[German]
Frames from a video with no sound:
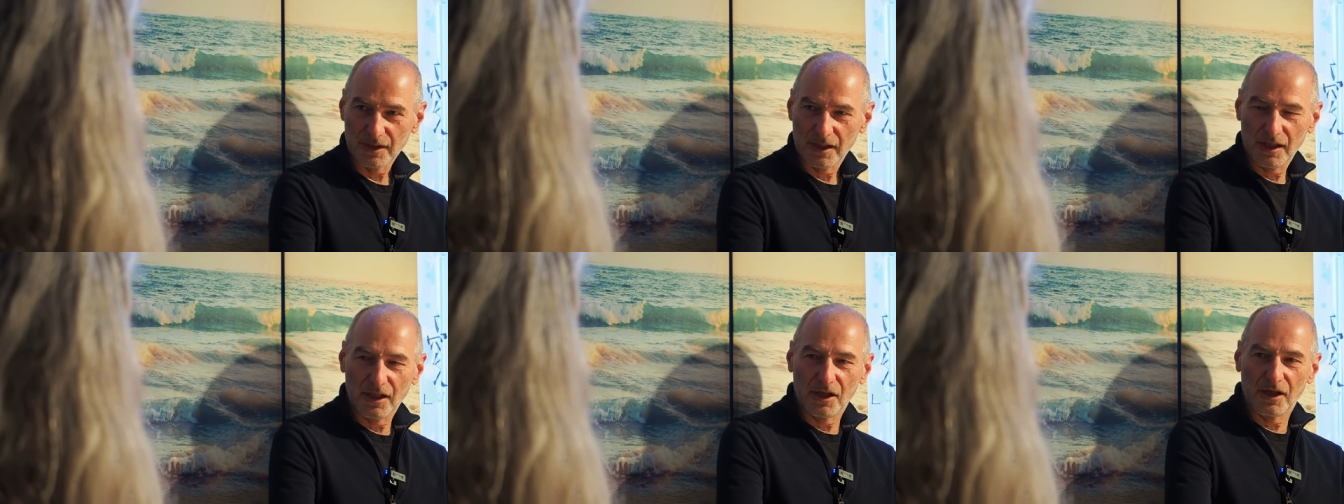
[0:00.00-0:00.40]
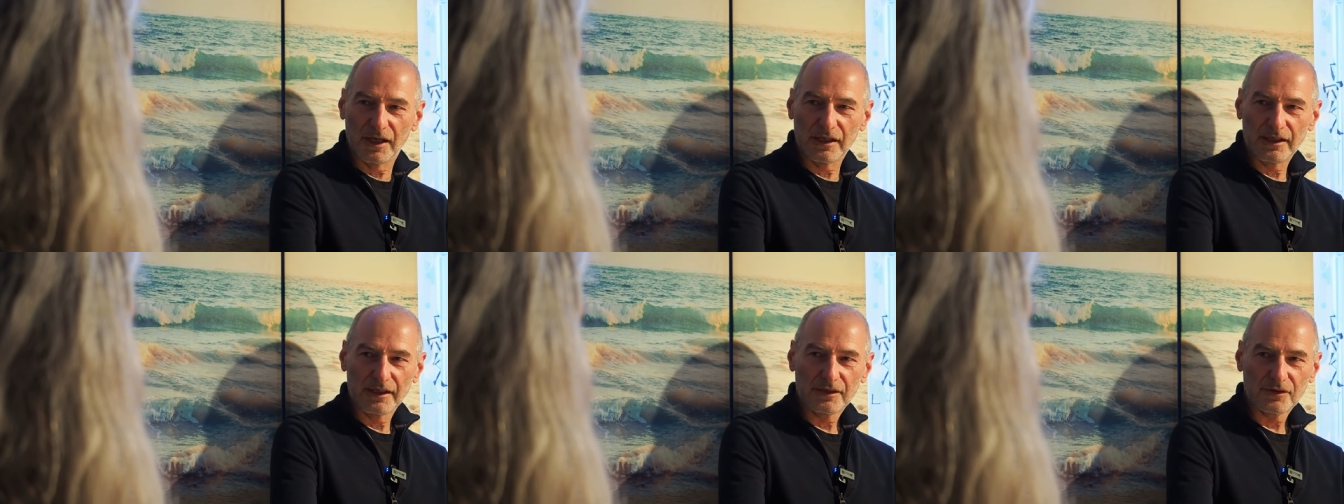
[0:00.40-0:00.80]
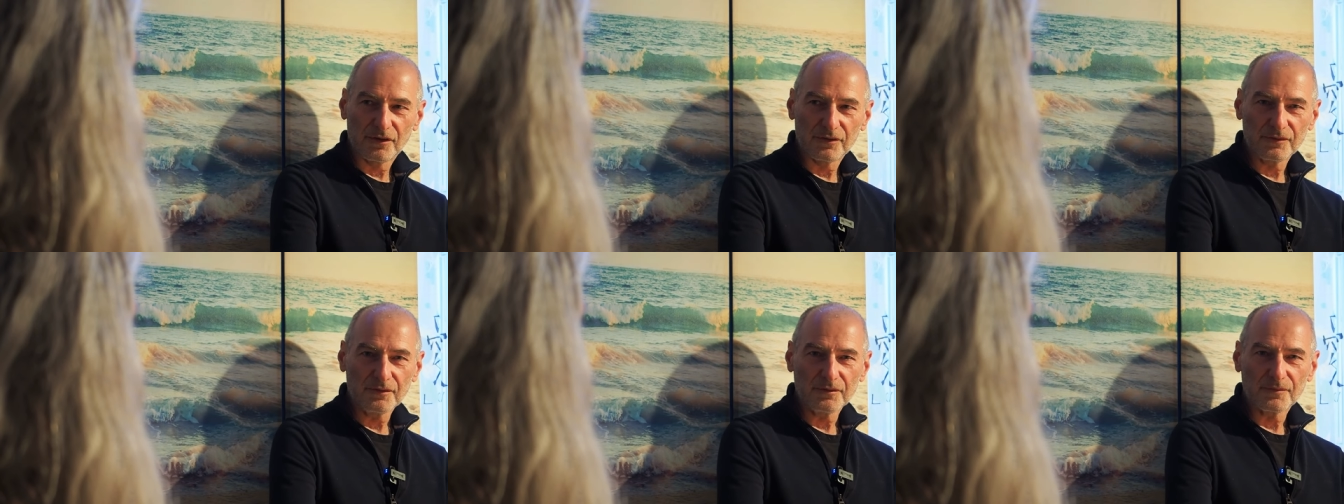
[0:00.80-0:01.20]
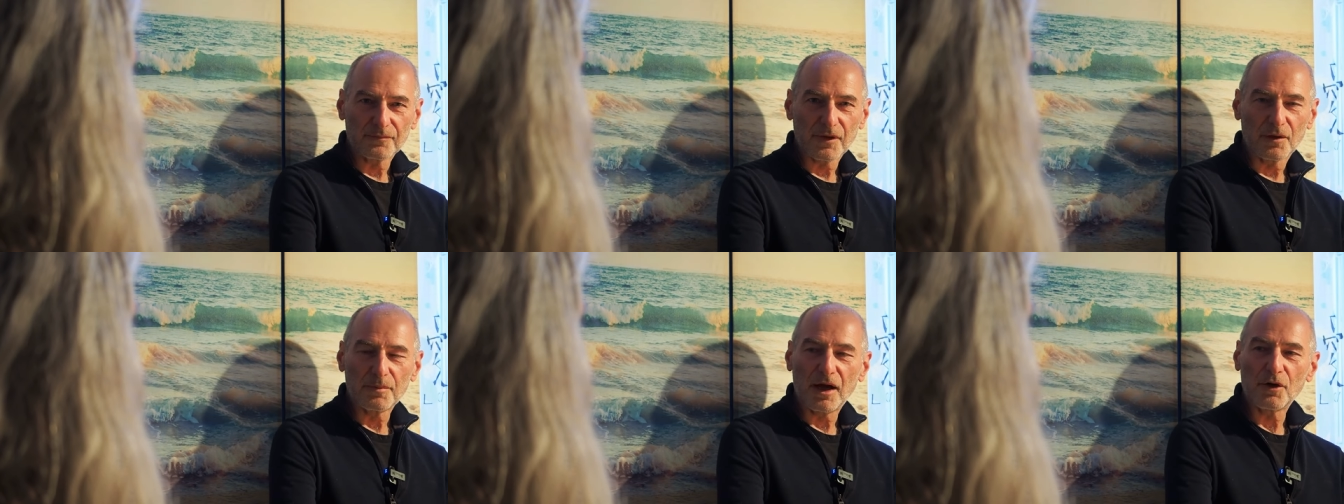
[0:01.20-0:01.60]
Mhm. Ich kann
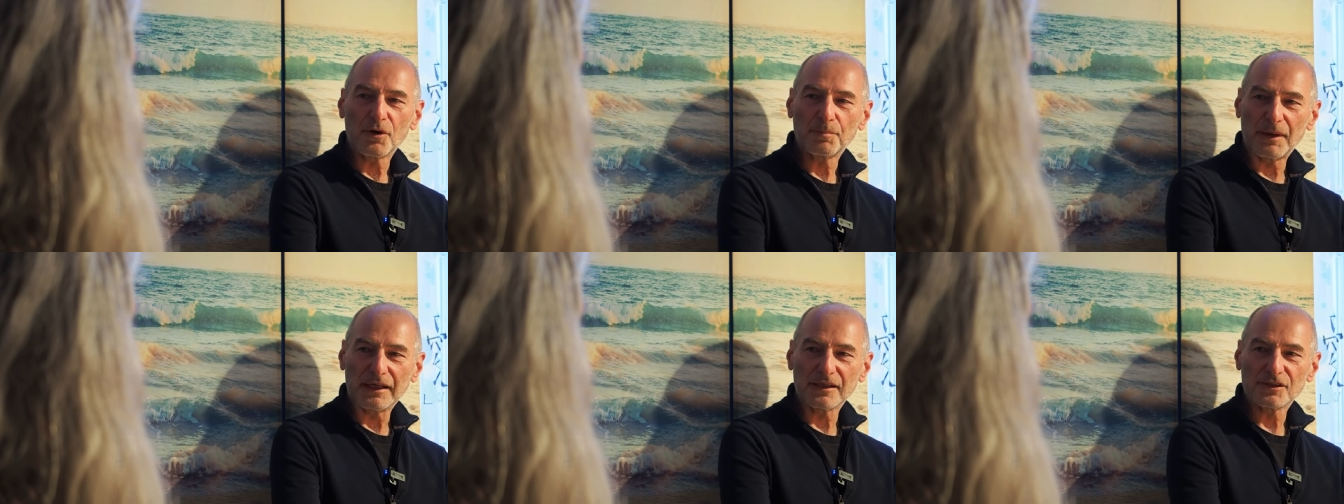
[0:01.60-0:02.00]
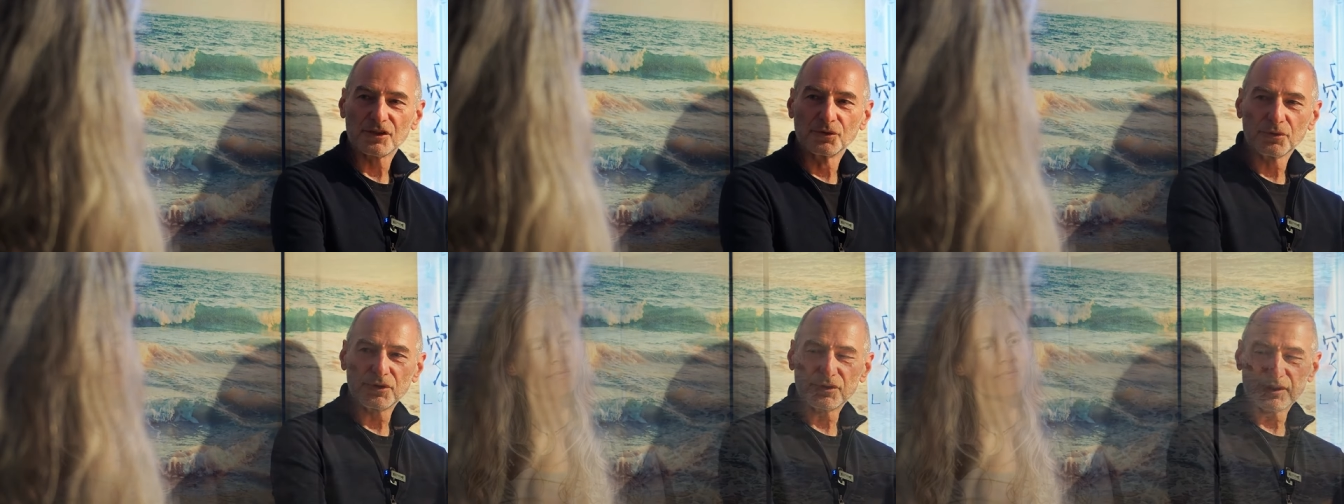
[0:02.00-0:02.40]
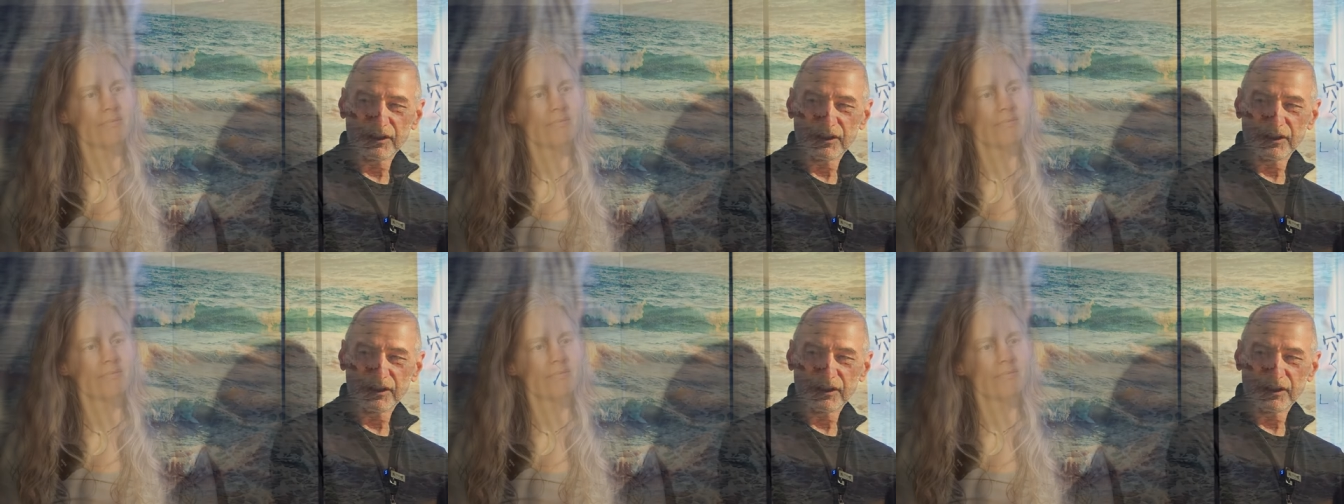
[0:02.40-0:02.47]
aber auch beides nutzen.